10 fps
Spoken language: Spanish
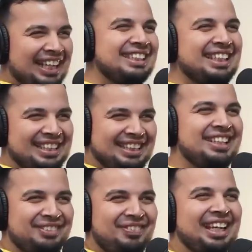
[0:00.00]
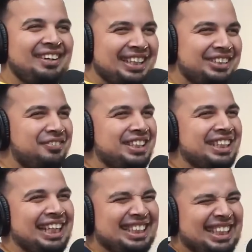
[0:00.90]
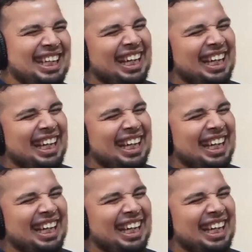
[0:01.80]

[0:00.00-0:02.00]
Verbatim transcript: ganas de decir así palabras difíciles.